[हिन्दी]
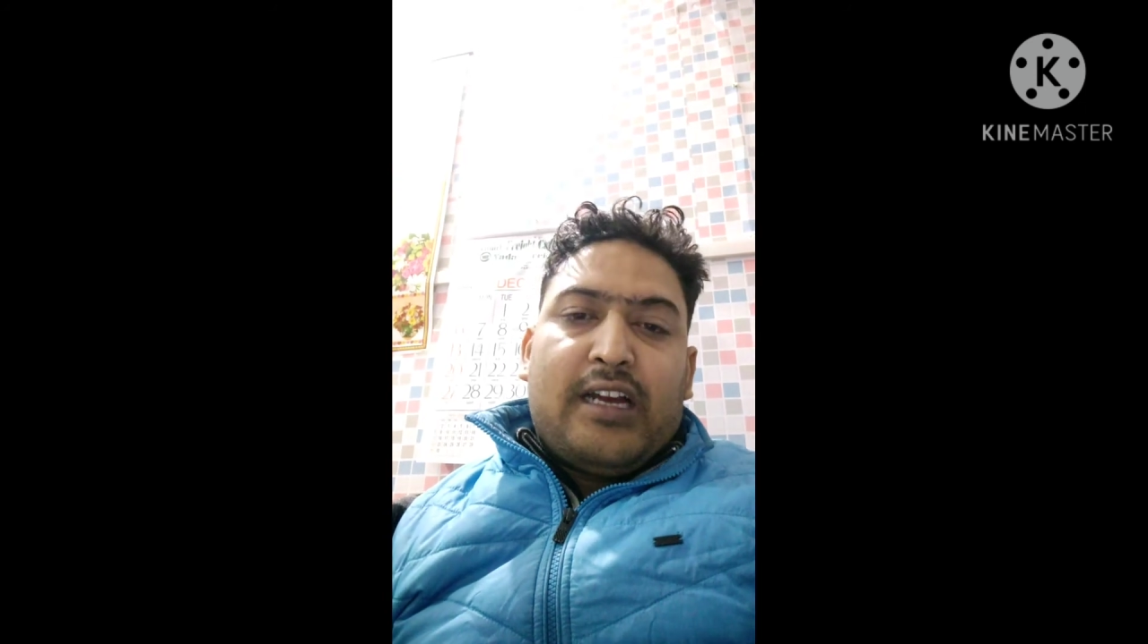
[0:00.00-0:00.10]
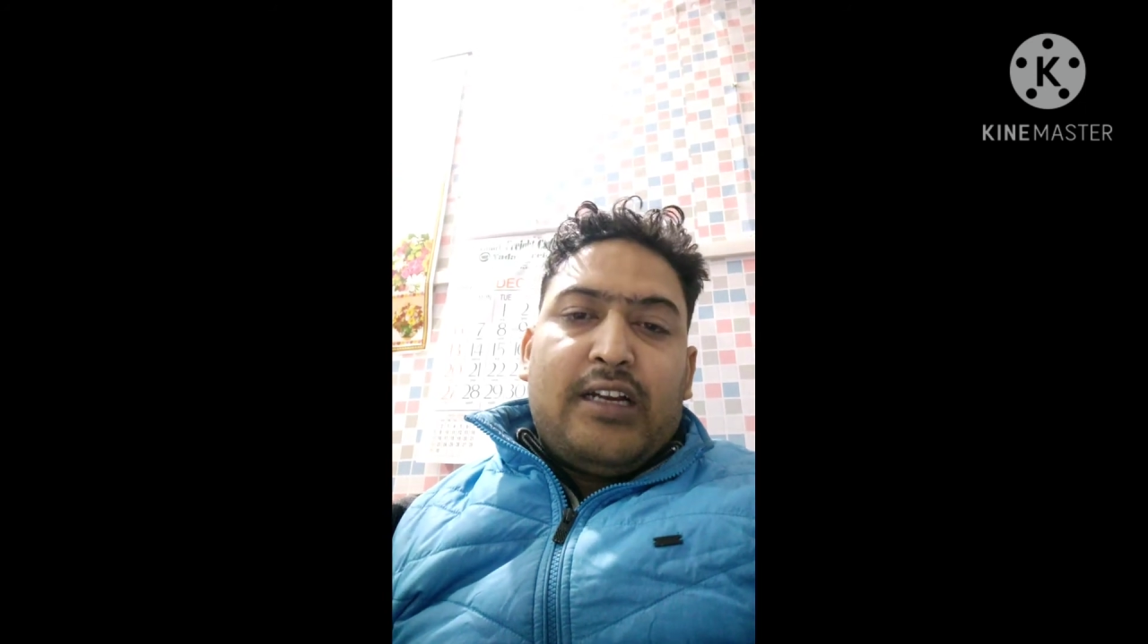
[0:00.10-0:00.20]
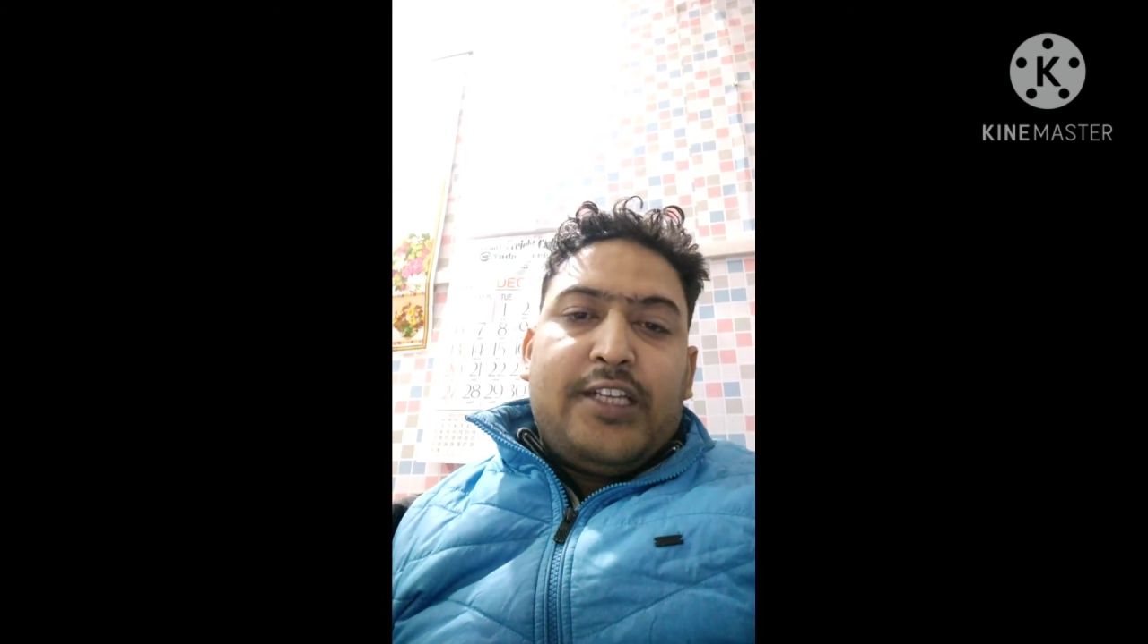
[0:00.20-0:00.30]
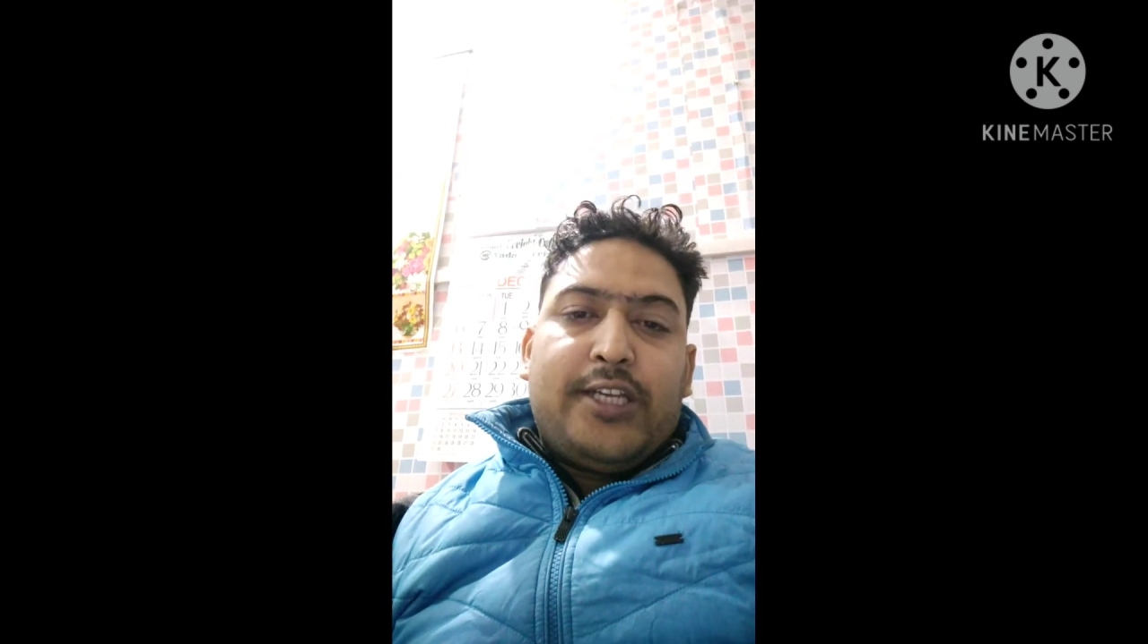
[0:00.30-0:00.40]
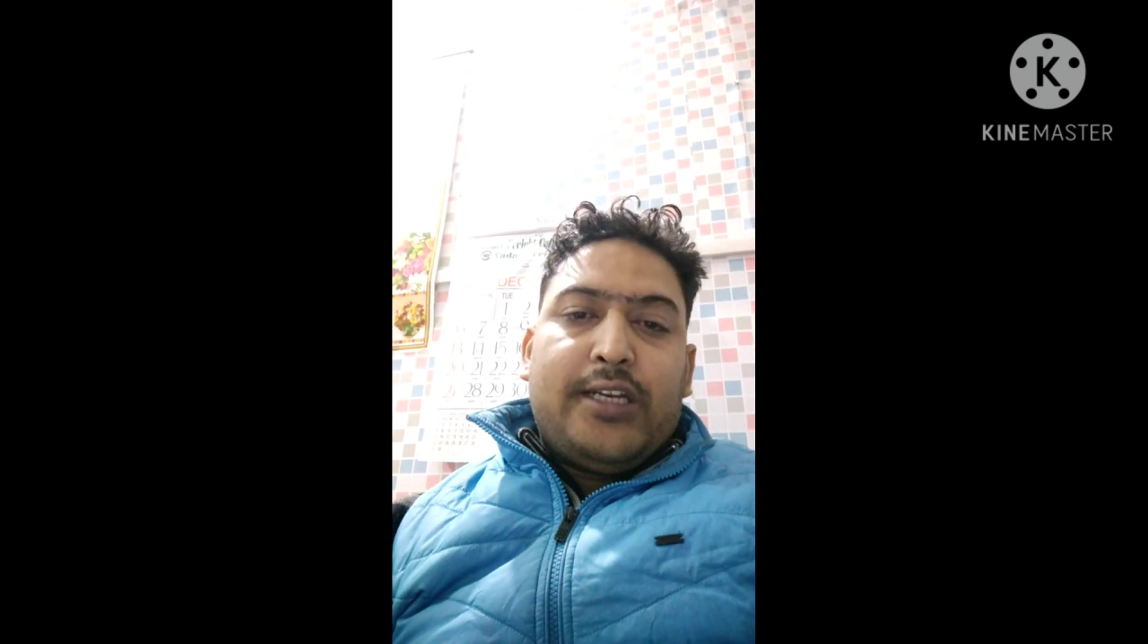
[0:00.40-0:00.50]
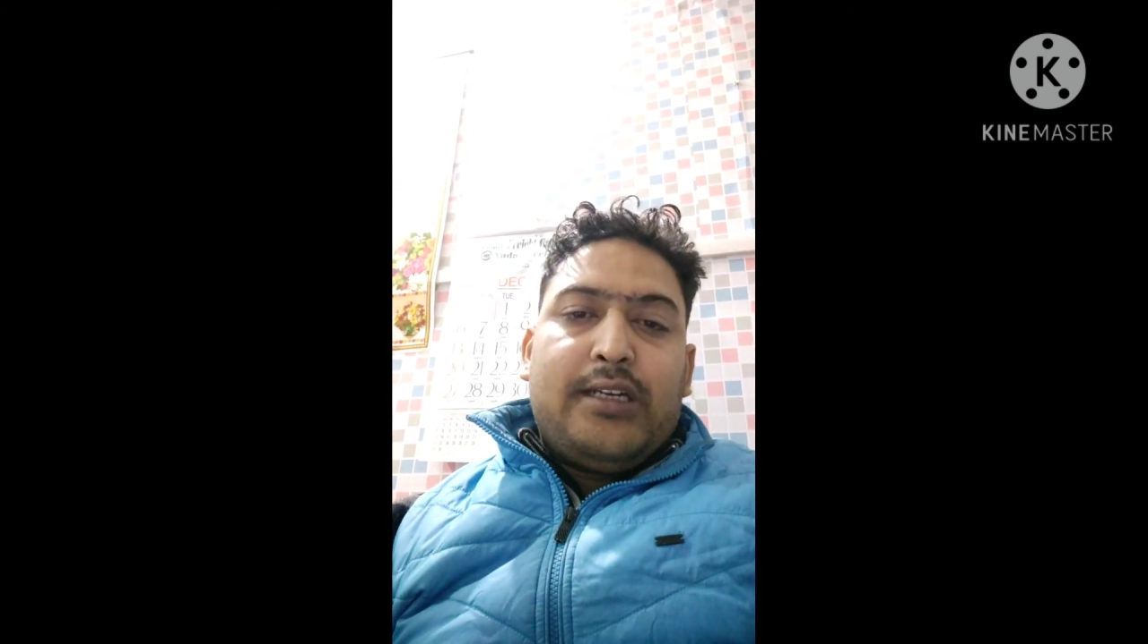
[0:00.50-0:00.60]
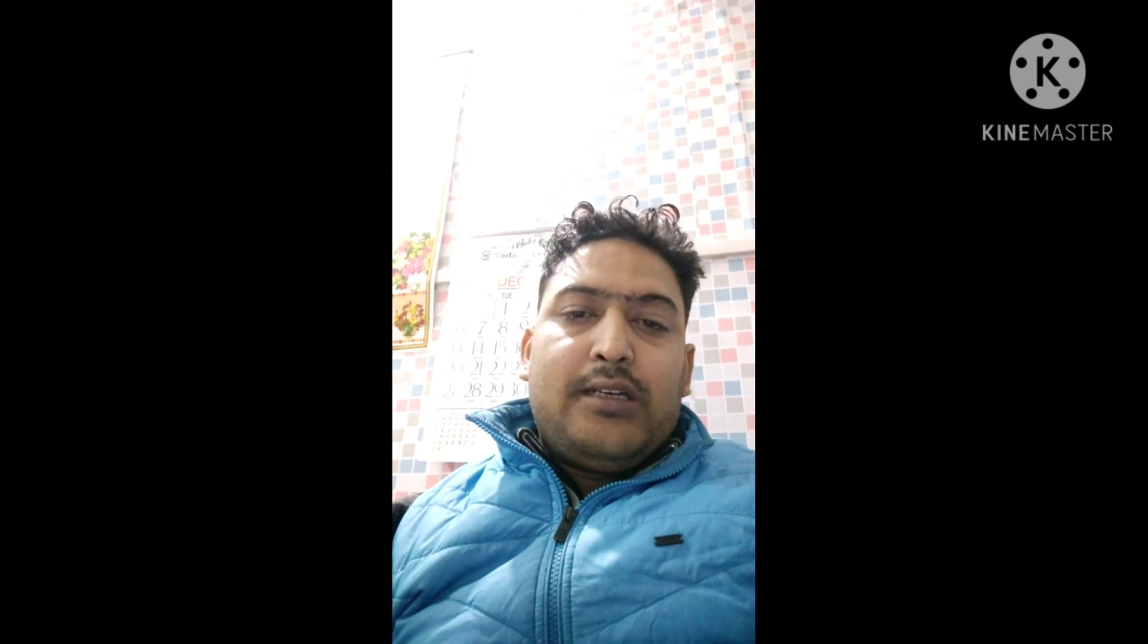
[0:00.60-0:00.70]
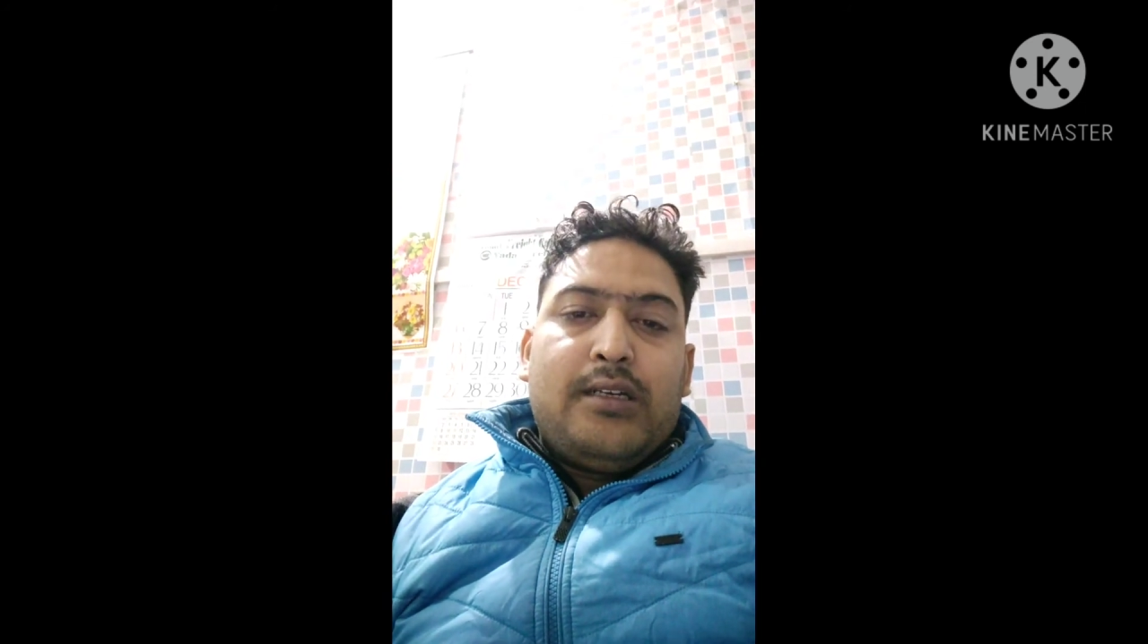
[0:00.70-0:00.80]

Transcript: कंडीशन